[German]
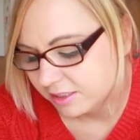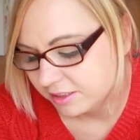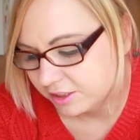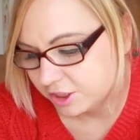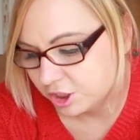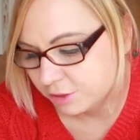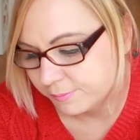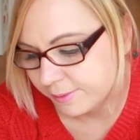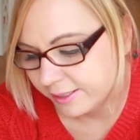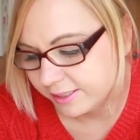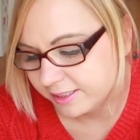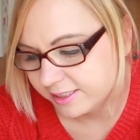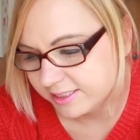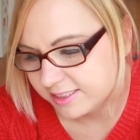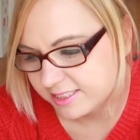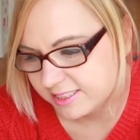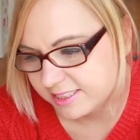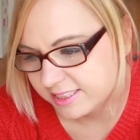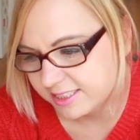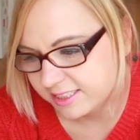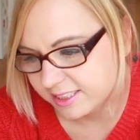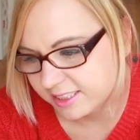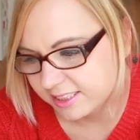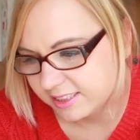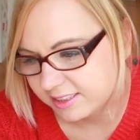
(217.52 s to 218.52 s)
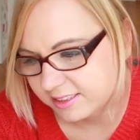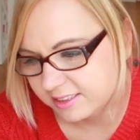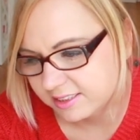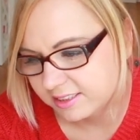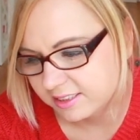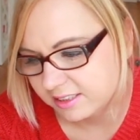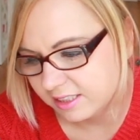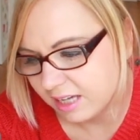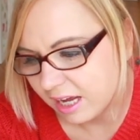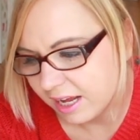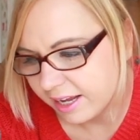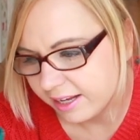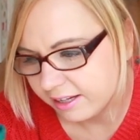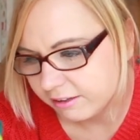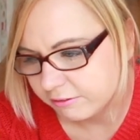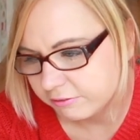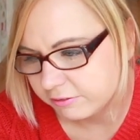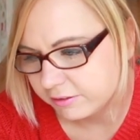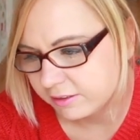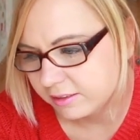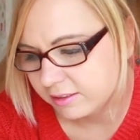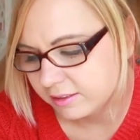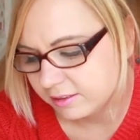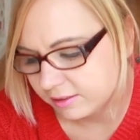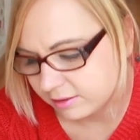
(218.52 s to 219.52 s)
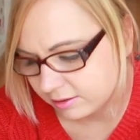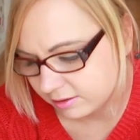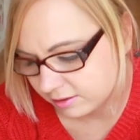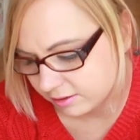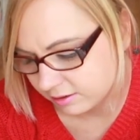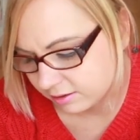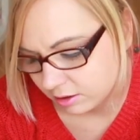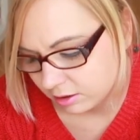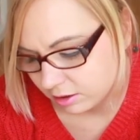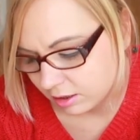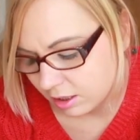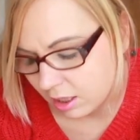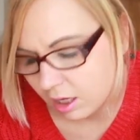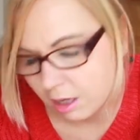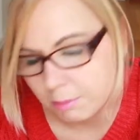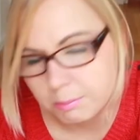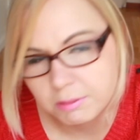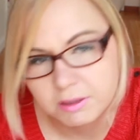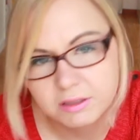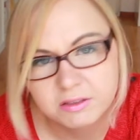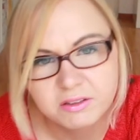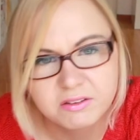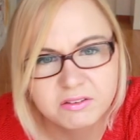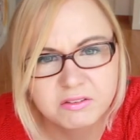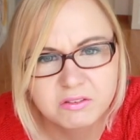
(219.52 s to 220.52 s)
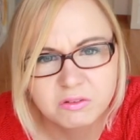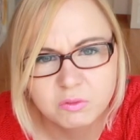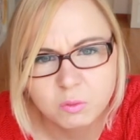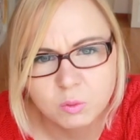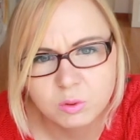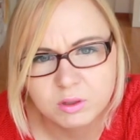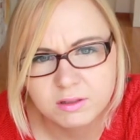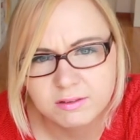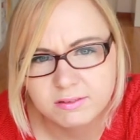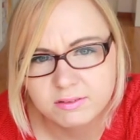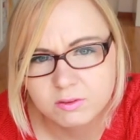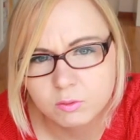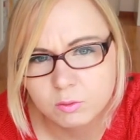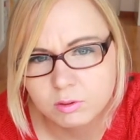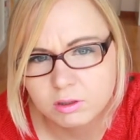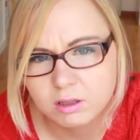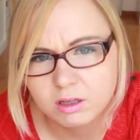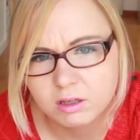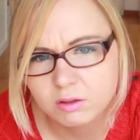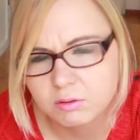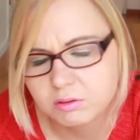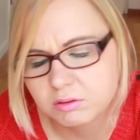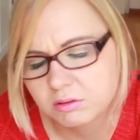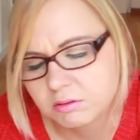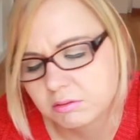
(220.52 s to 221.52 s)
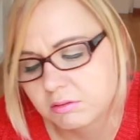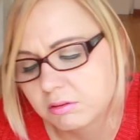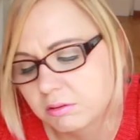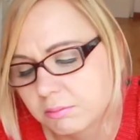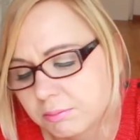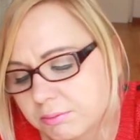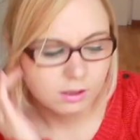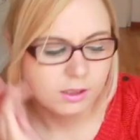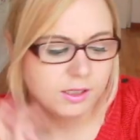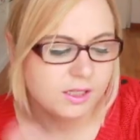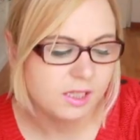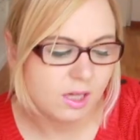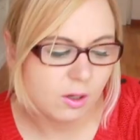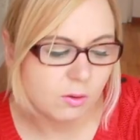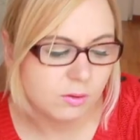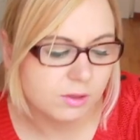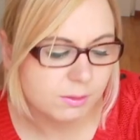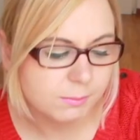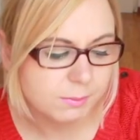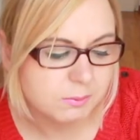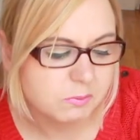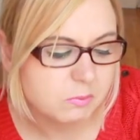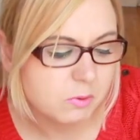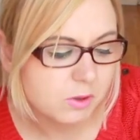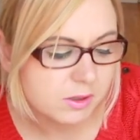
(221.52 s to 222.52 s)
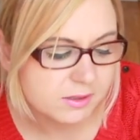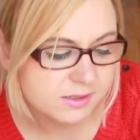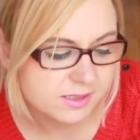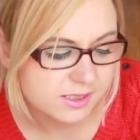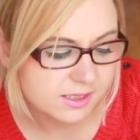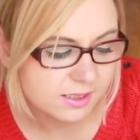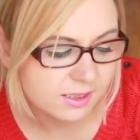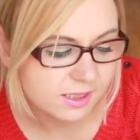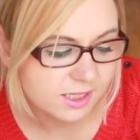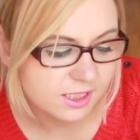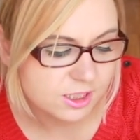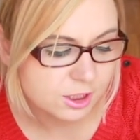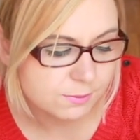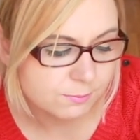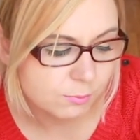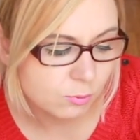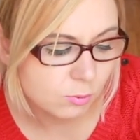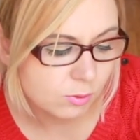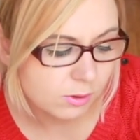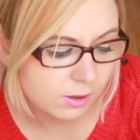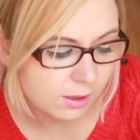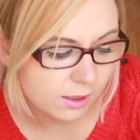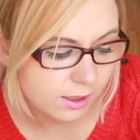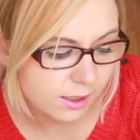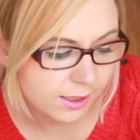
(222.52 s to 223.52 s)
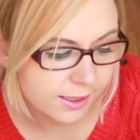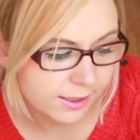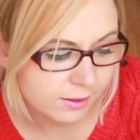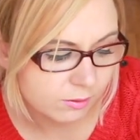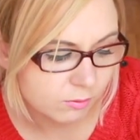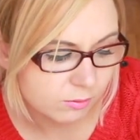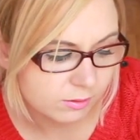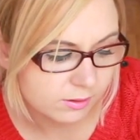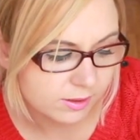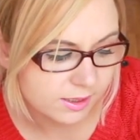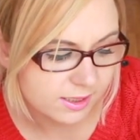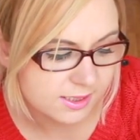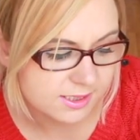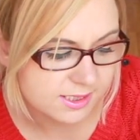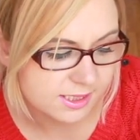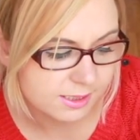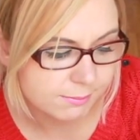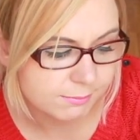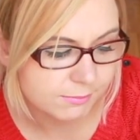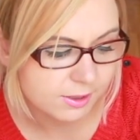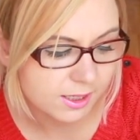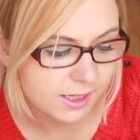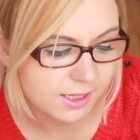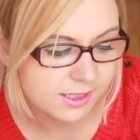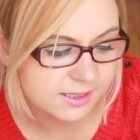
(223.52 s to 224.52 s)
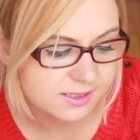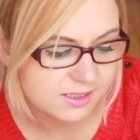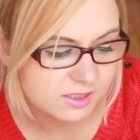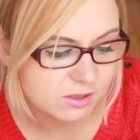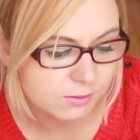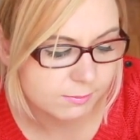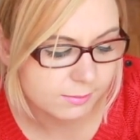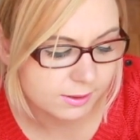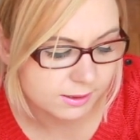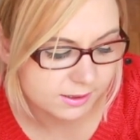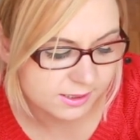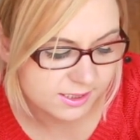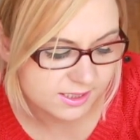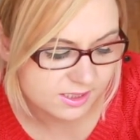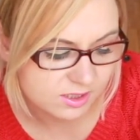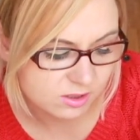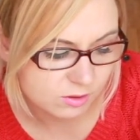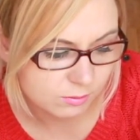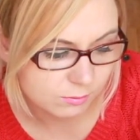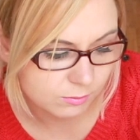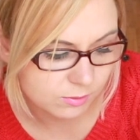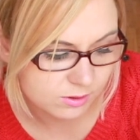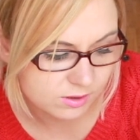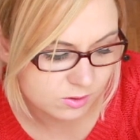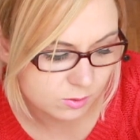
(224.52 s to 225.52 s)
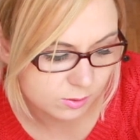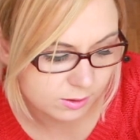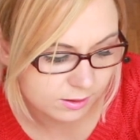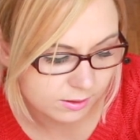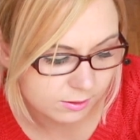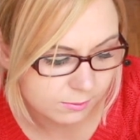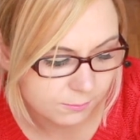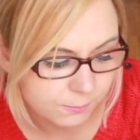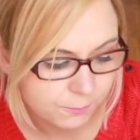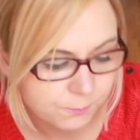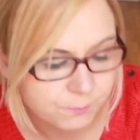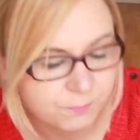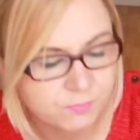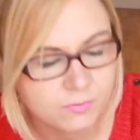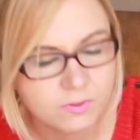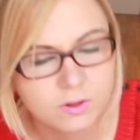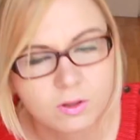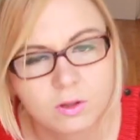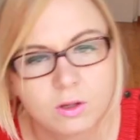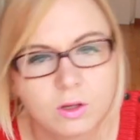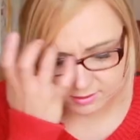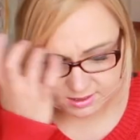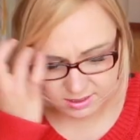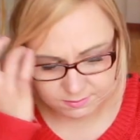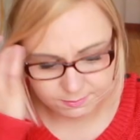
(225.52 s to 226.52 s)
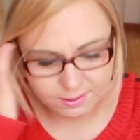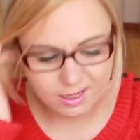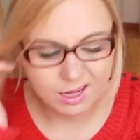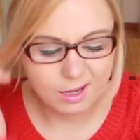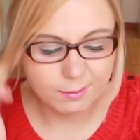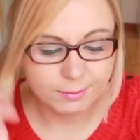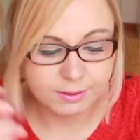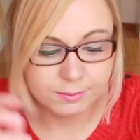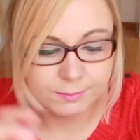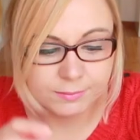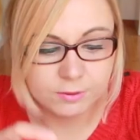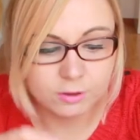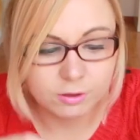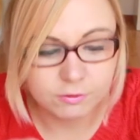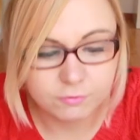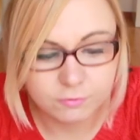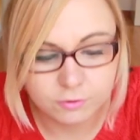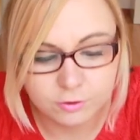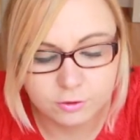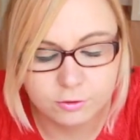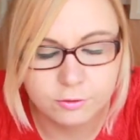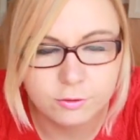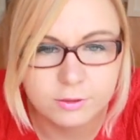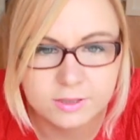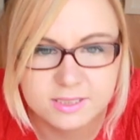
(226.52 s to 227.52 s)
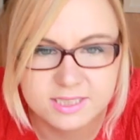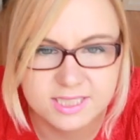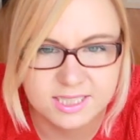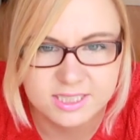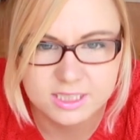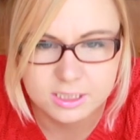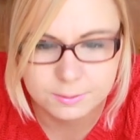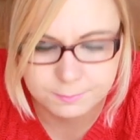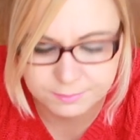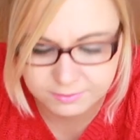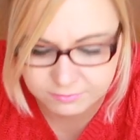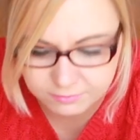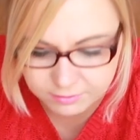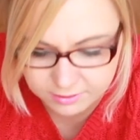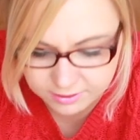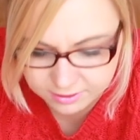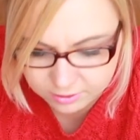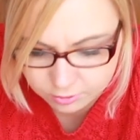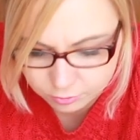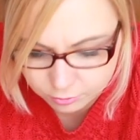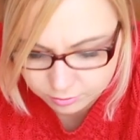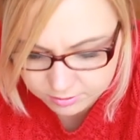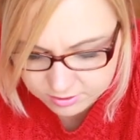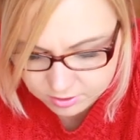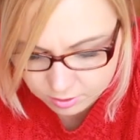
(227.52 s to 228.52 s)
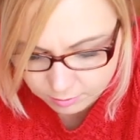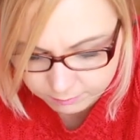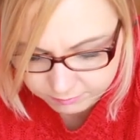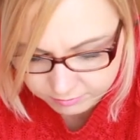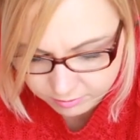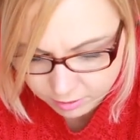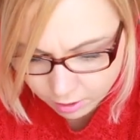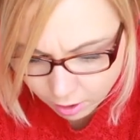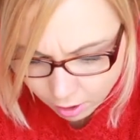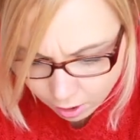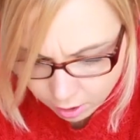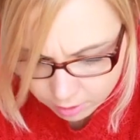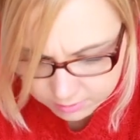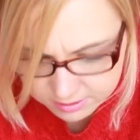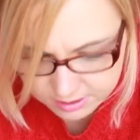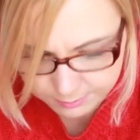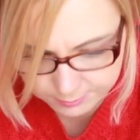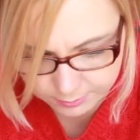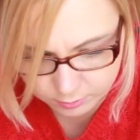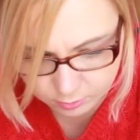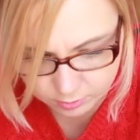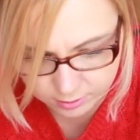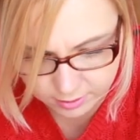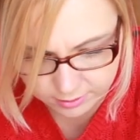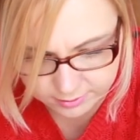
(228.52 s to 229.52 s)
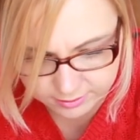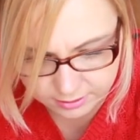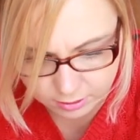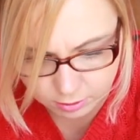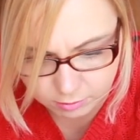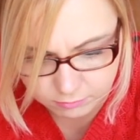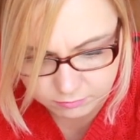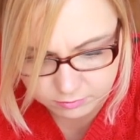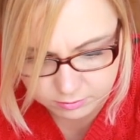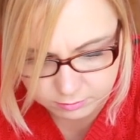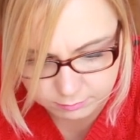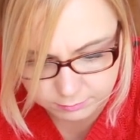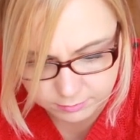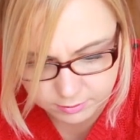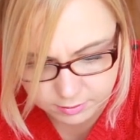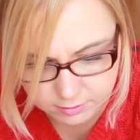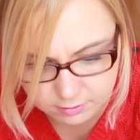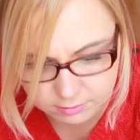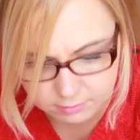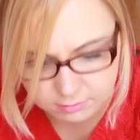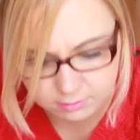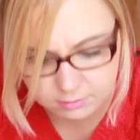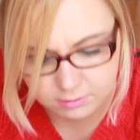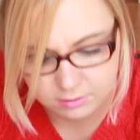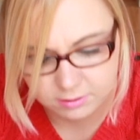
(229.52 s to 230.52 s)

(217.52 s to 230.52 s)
die schmecken jetzt nicht richtig geil, finde ich aber die sind ohne Zucker und ich hau die mir morgens in ein Glas Sprudel rein und da ist eben Kalzium, Magnesium und so drin. Und zwar habe ich mir noch von NYX, also ich bin wirklich ein NYX-Opfer, das habe ich noch gar nicht aufgemacht,